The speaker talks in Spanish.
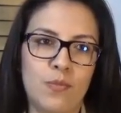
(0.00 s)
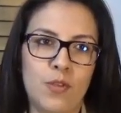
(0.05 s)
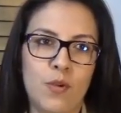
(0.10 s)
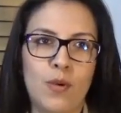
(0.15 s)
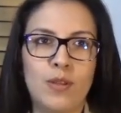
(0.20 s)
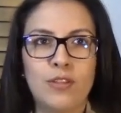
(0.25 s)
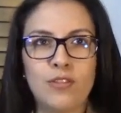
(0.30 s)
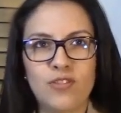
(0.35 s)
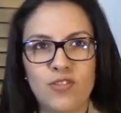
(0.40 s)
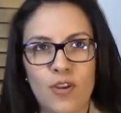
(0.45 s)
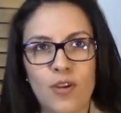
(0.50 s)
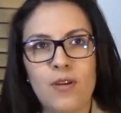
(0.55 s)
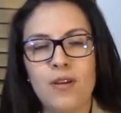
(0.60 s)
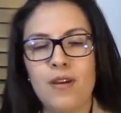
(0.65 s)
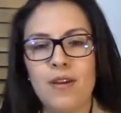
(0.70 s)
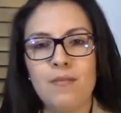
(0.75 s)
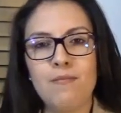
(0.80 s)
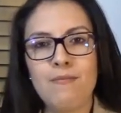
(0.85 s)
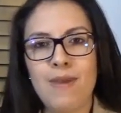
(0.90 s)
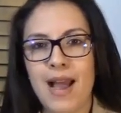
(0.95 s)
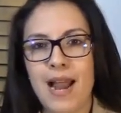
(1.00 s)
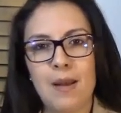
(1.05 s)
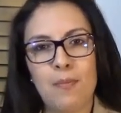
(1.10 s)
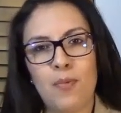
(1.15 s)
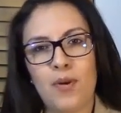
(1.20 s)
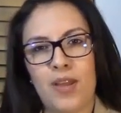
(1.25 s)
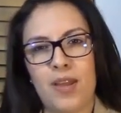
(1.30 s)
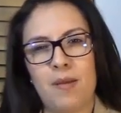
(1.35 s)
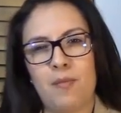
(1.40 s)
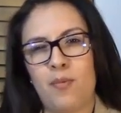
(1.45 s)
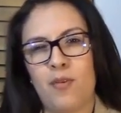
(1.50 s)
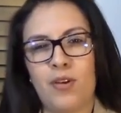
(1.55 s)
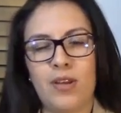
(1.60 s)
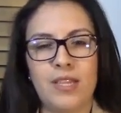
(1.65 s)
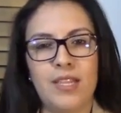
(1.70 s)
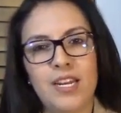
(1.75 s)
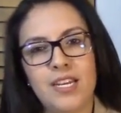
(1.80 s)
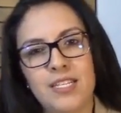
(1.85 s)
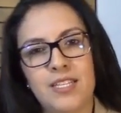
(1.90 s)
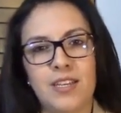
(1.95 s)
Cuando estoy mal, por ejemplo,
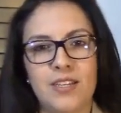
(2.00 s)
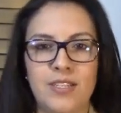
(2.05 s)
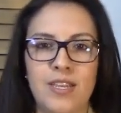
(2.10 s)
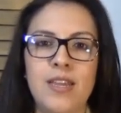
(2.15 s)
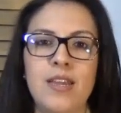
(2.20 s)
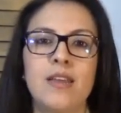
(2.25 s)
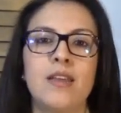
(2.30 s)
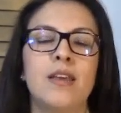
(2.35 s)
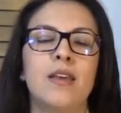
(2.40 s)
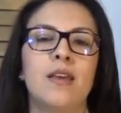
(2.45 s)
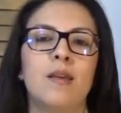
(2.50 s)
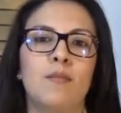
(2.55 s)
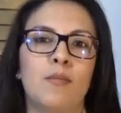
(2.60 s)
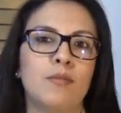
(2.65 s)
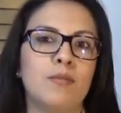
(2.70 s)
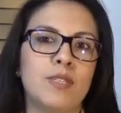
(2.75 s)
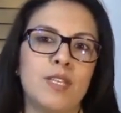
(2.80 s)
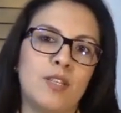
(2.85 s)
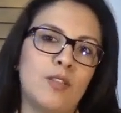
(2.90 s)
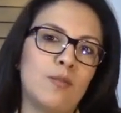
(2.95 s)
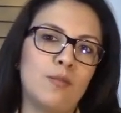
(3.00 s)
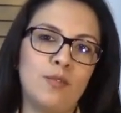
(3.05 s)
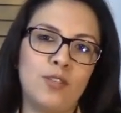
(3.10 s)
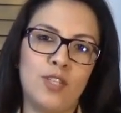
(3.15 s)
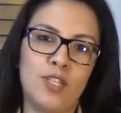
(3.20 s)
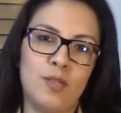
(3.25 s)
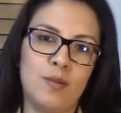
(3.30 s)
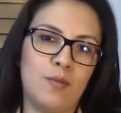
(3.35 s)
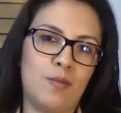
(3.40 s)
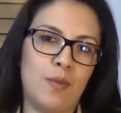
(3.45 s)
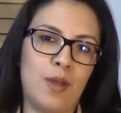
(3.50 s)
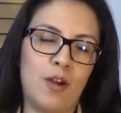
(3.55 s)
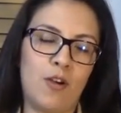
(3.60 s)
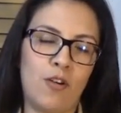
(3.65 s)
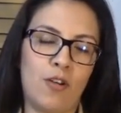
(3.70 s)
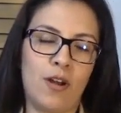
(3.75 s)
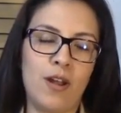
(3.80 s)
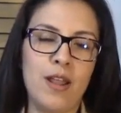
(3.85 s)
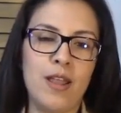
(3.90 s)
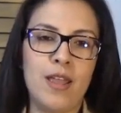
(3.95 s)
que triste así, pues me siento muchísimo
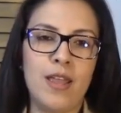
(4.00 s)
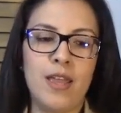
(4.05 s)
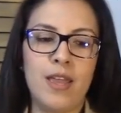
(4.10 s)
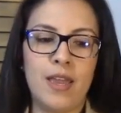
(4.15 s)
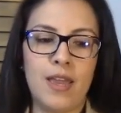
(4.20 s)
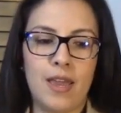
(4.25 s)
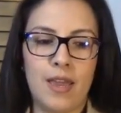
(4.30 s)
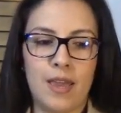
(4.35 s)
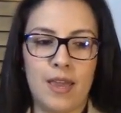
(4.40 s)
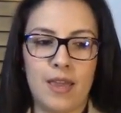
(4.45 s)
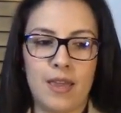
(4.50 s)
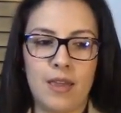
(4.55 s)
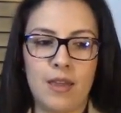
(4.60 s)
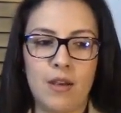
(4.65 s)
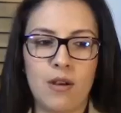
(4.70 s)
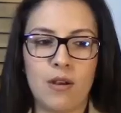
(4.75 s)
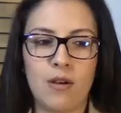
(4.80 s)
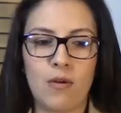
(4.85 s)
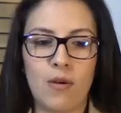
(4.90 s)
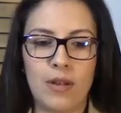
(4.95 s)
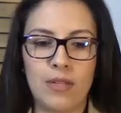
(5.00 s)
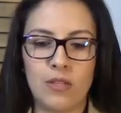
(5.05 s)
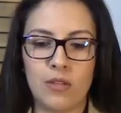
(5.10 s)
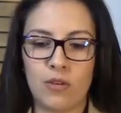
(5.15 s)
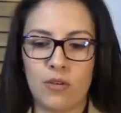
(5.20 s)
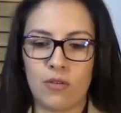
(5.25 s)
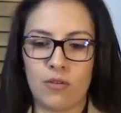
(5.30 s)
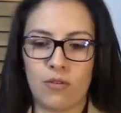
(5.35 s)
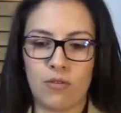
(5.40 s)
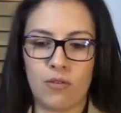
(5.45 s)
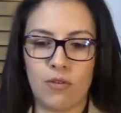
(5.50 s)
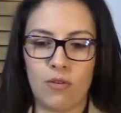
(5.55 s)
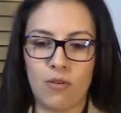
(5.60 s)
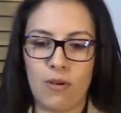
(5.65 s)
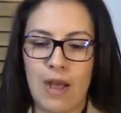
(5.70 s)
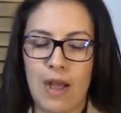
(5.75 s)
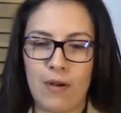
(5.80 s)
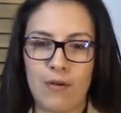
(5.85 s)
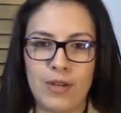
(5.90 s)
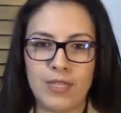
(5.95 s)
mejor. Eh, y cuando
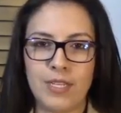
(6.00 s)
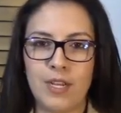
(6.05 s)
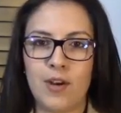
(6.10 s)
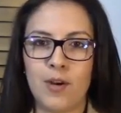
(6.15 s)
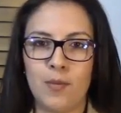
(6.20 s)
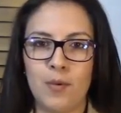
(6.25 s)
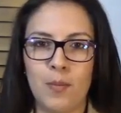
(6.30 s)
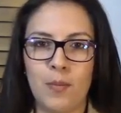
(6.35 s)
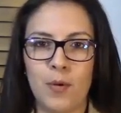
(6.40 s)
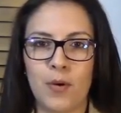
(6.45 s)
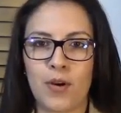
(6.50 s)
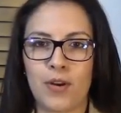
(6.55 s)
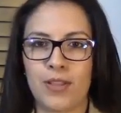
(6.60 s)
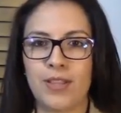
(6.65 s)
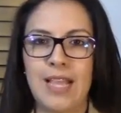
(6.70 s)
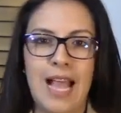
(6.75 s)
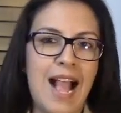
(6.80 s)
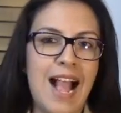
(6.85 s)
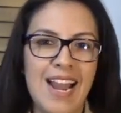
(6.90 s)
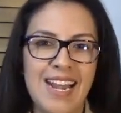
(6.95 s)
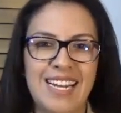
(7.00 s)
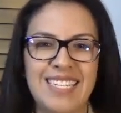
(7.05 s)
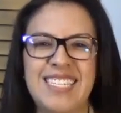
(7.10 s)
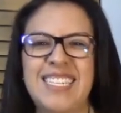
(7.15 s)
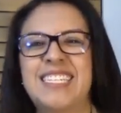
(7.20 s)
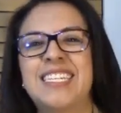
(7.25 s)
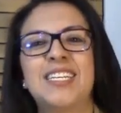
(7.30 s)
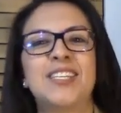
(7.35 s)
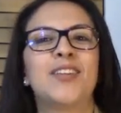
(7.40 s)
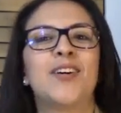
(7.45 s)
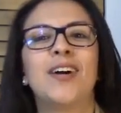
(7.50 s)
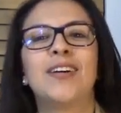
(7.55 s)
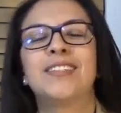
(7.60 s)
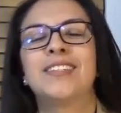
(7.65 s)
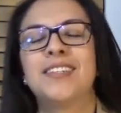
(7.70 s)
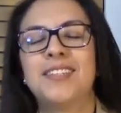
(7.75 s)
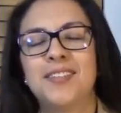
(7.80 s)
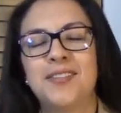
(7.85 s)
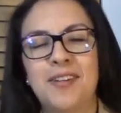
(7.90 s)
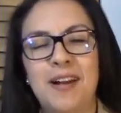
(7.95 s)
lo hago así como por, ah, necesito
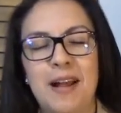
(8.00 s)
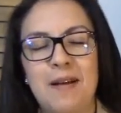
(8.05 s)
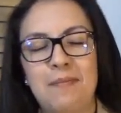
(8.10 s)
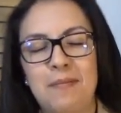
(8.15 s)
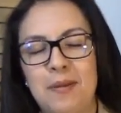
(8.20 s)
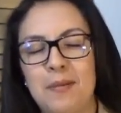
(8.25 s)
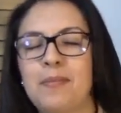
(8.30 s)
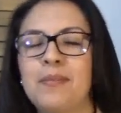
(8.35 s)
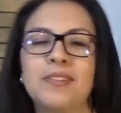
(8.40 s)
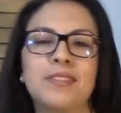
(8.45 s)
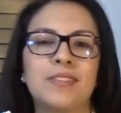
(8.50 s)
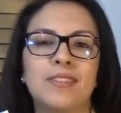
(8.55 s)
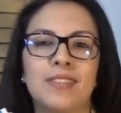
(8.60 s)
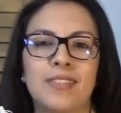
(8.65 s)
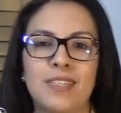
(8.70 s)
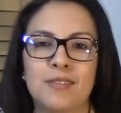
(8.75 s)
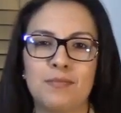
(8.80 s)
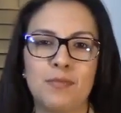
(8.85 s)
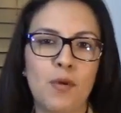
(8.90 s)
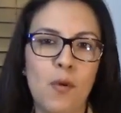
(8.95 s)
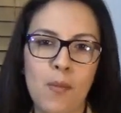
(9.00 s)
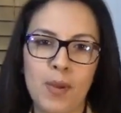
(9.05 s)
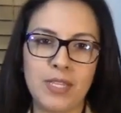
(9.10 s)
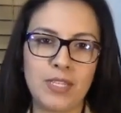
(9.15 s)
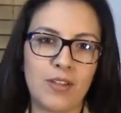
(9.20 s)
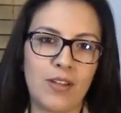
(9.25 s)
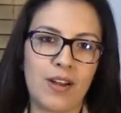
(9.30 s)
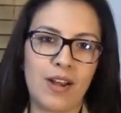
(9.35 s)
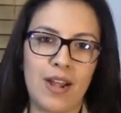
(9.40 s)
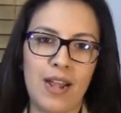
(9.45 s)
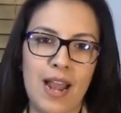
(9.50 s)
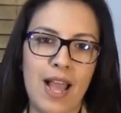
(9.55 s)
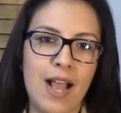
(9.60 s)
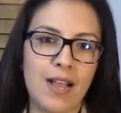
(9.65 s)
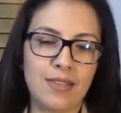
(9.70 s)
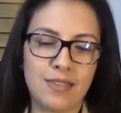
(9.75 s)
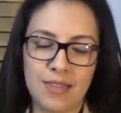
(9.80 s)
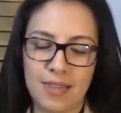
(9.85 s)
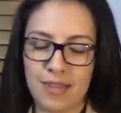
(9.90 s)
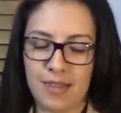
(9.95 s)
hacer scrap y pues es mi momento de
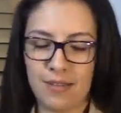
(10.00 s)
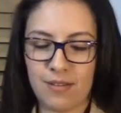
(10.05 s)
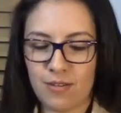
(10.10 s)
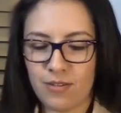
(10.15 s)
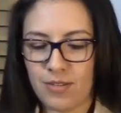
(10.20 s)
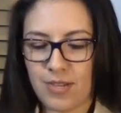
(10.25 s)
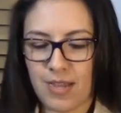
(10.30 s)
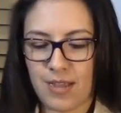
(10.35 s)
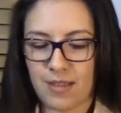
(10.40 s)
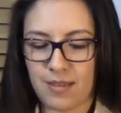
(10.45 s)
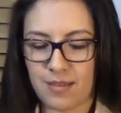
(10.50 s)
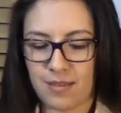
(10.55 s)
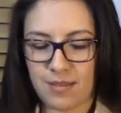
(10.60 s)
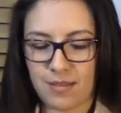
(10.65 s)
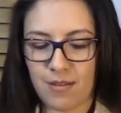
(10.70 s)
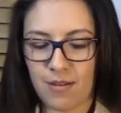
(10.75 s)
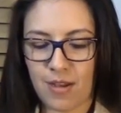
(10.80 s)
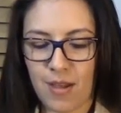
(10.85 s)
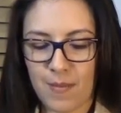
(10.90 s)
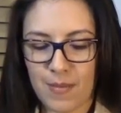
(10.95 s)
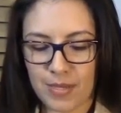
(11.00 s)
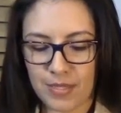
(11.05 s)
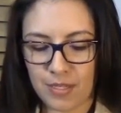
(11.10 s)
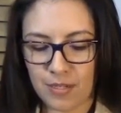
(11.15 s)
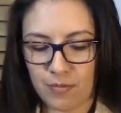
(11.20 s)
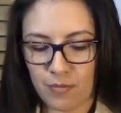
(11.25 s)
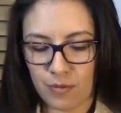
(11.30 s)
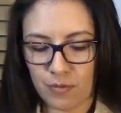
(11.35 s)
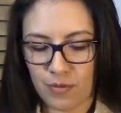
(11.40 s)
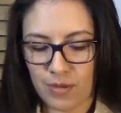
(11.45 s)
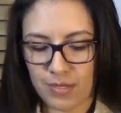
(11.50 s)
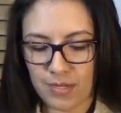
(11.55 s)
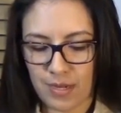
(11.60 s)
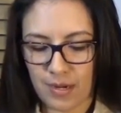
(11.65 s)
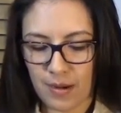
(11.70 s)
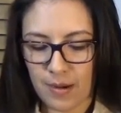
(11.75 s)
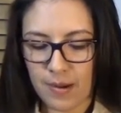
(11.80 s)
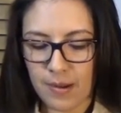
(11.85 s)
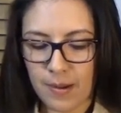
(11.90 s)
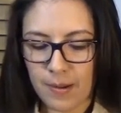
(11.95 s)
relax y no sé, es lo que más disfruto hacer.